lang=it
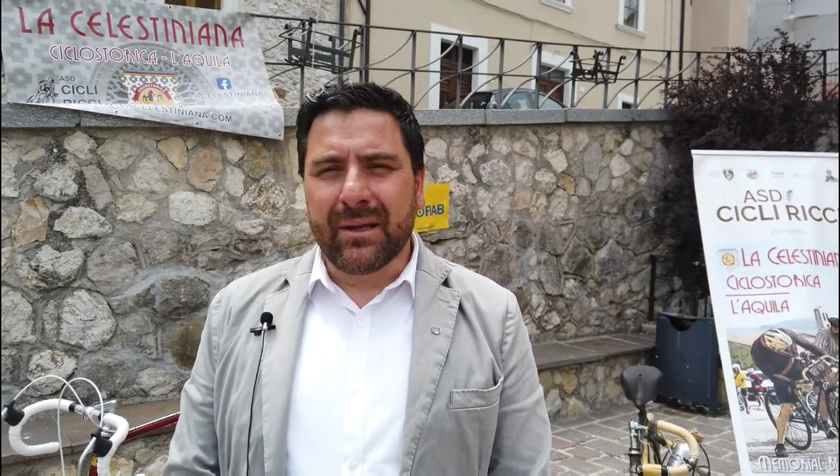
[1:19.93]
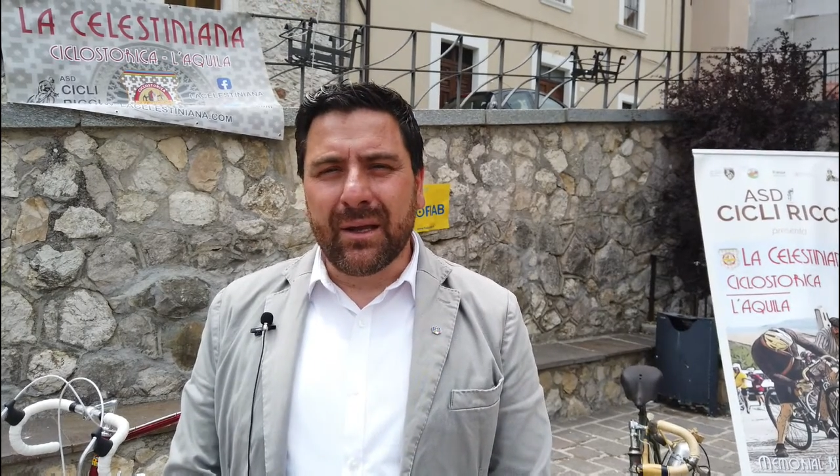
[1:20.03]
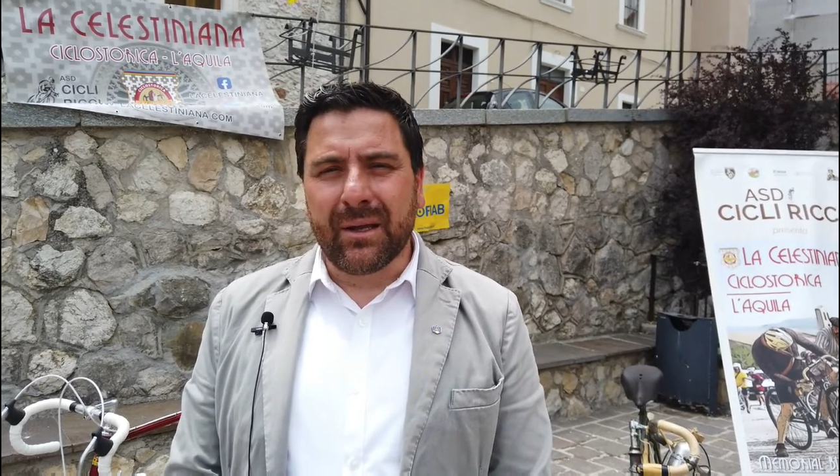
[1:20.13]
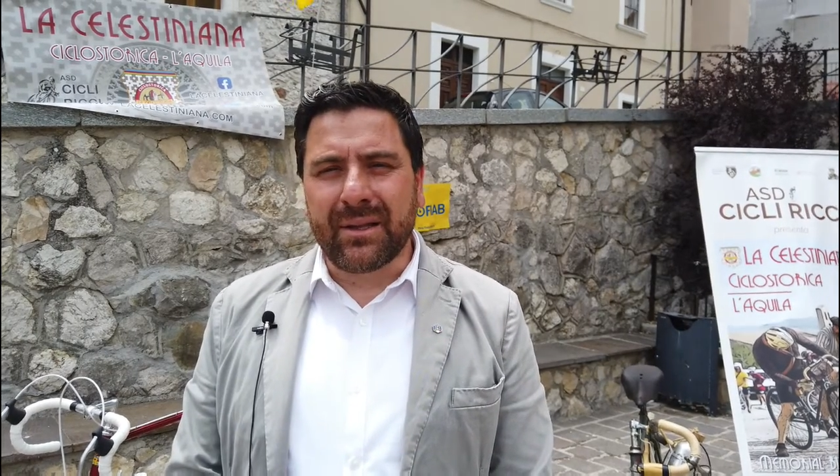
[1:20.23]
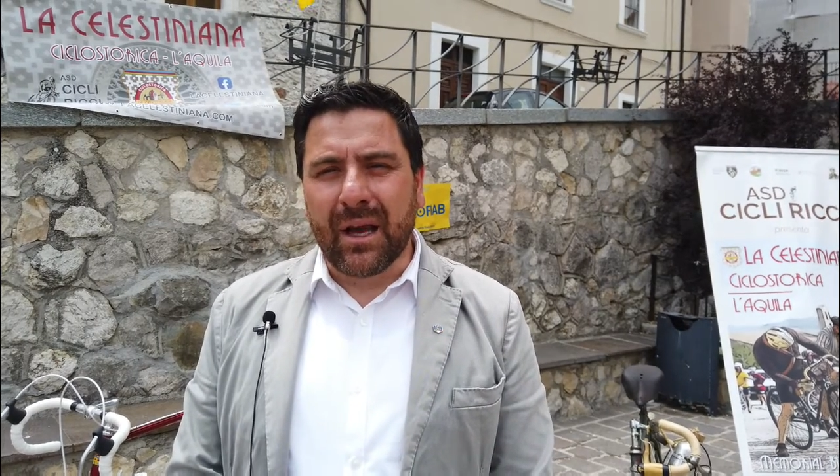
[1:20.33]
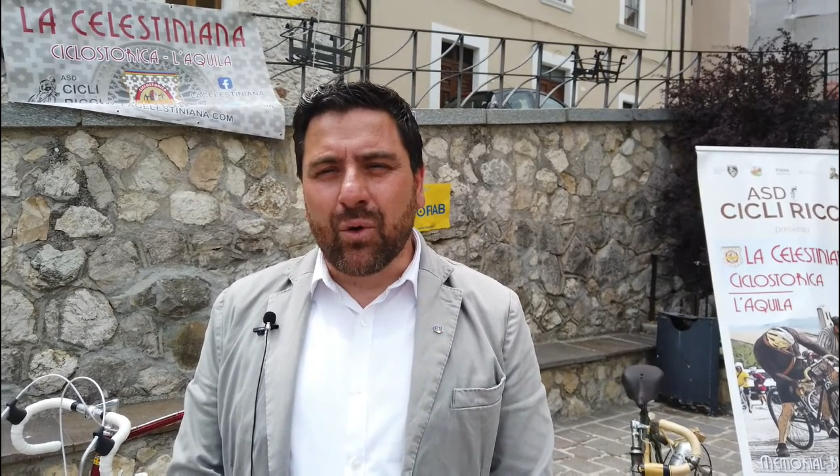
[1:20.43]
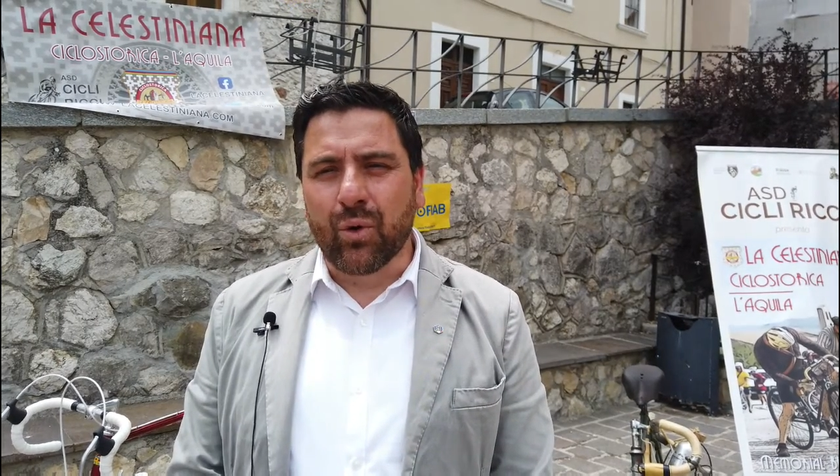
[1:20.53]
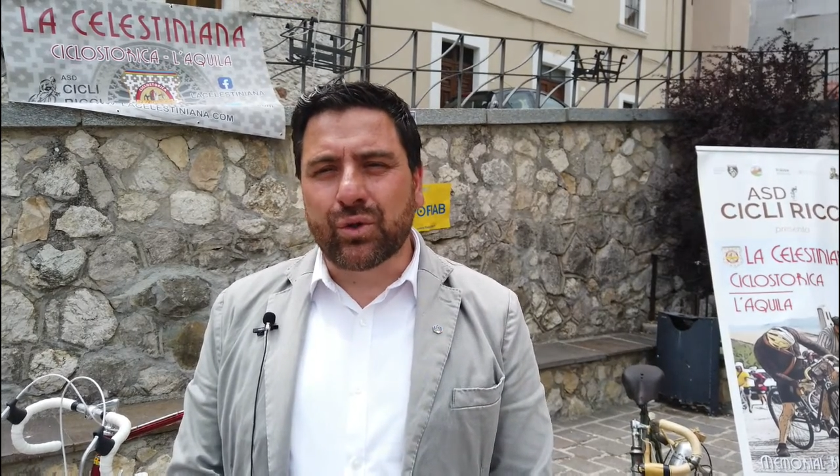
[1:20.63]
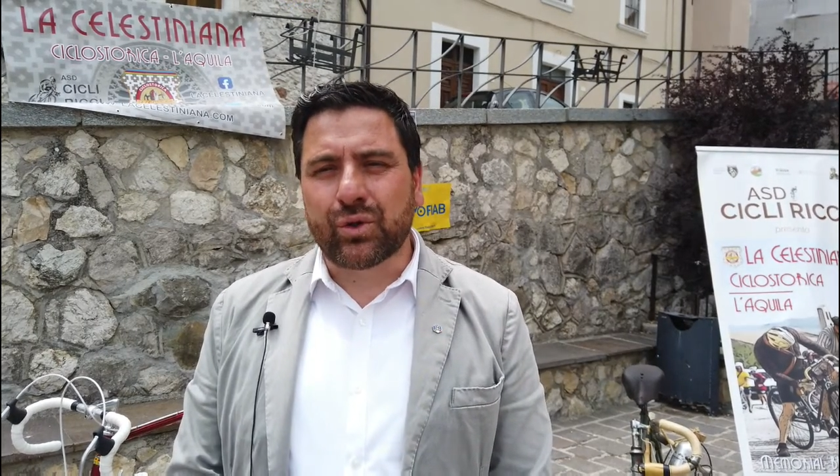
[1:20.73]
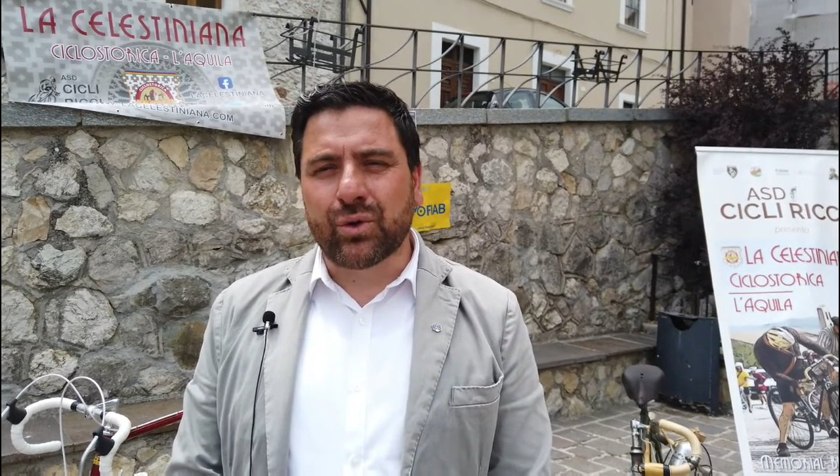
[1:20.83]
eh, di
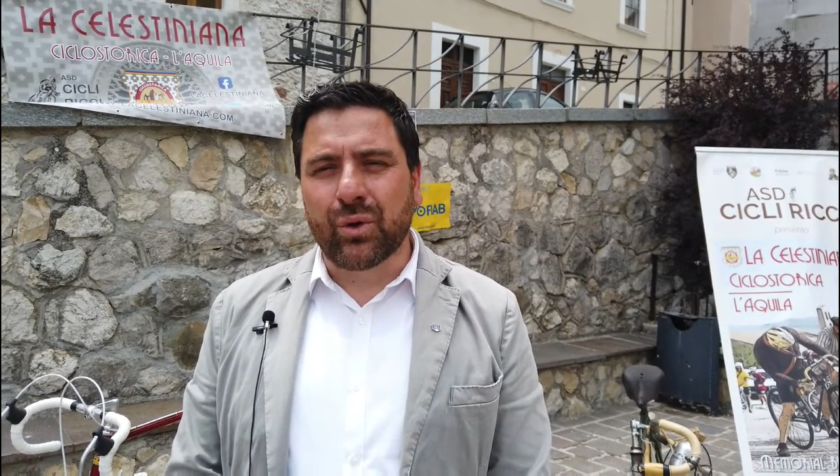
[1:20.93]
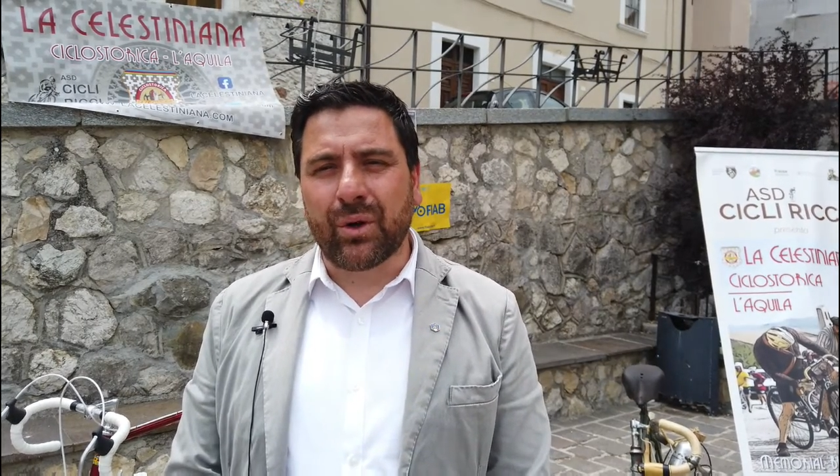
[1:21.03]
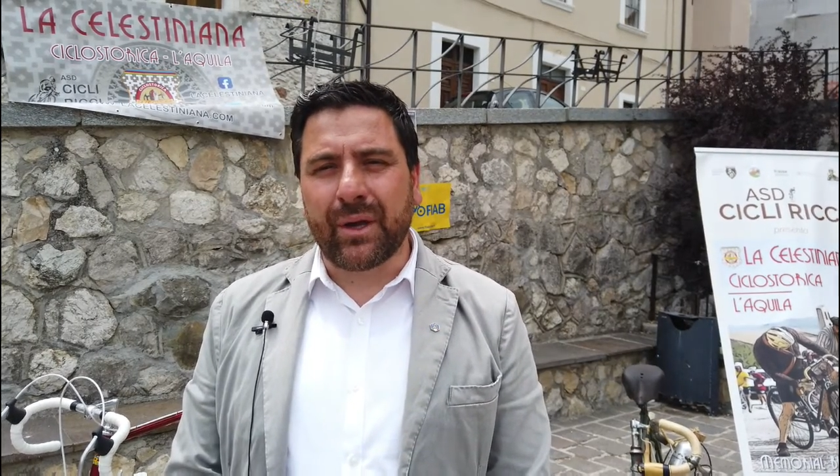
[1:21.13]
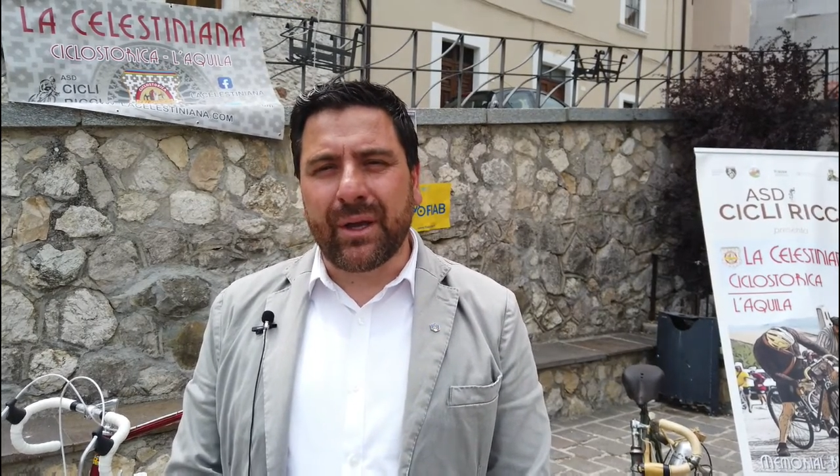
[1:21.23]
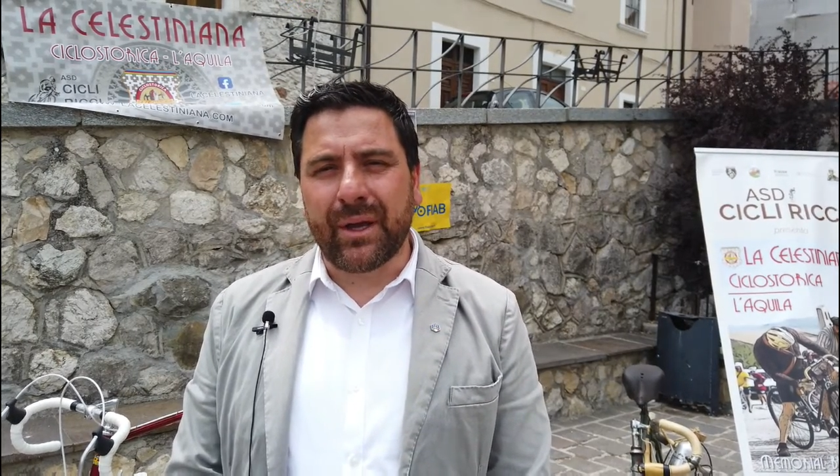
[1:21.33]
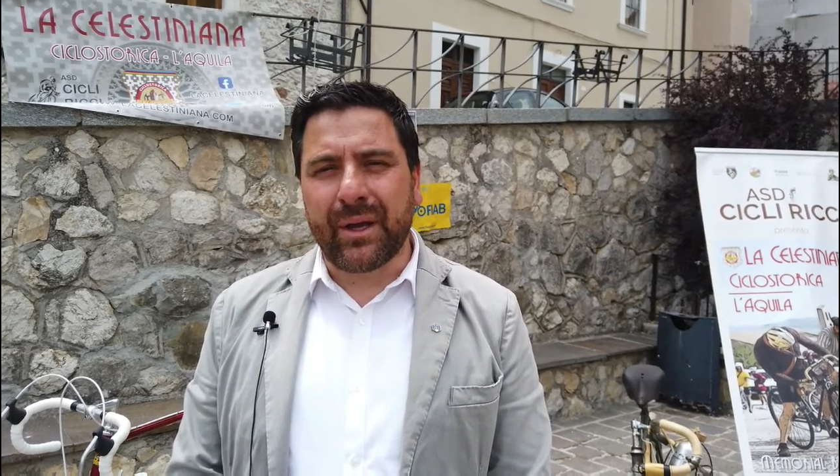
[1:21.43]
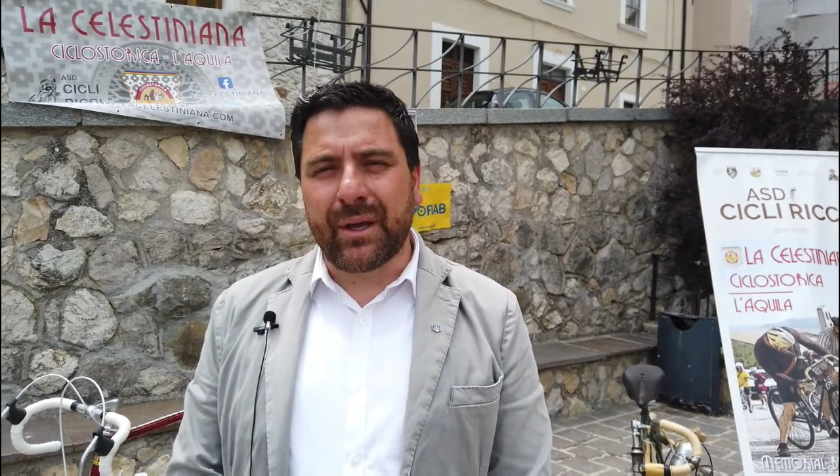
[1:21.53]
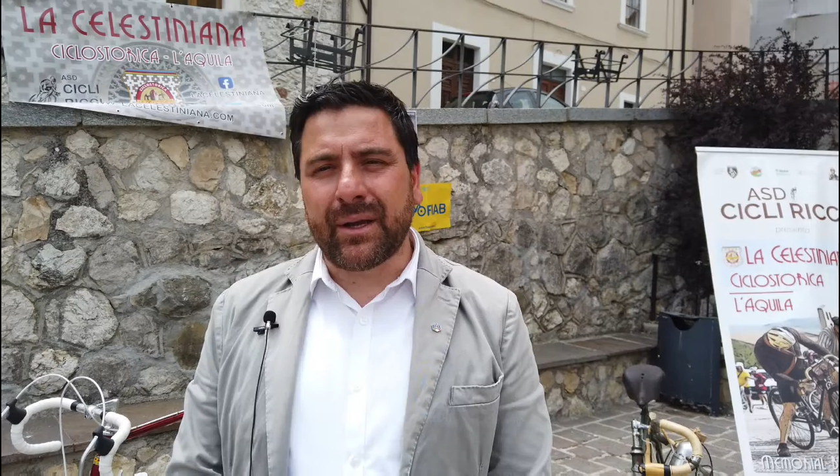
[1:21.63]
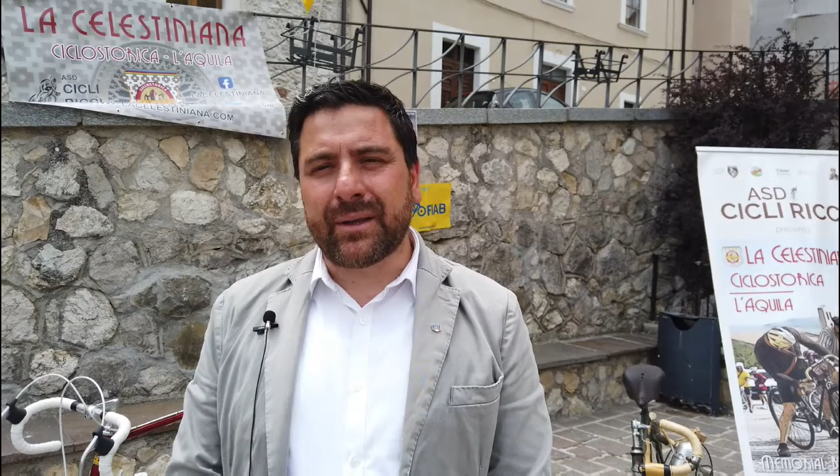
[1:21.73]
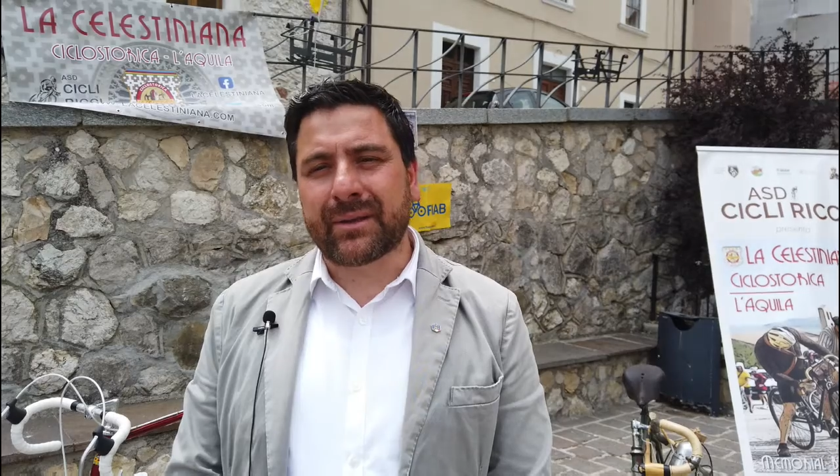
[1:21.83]
agosto
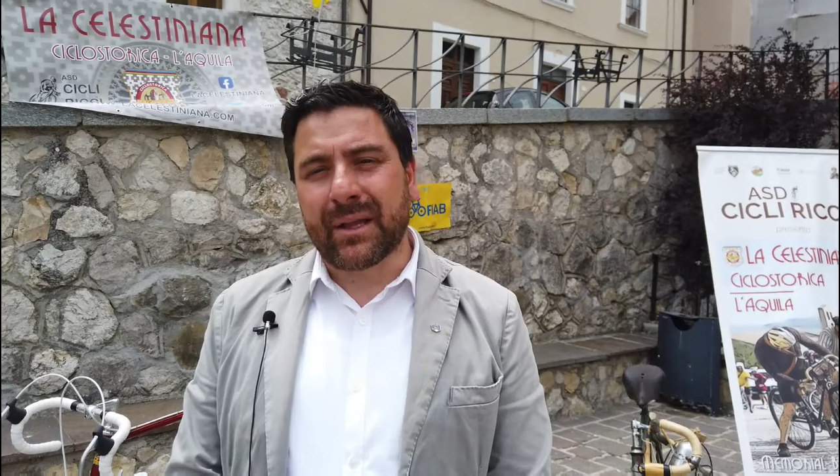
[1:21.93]
e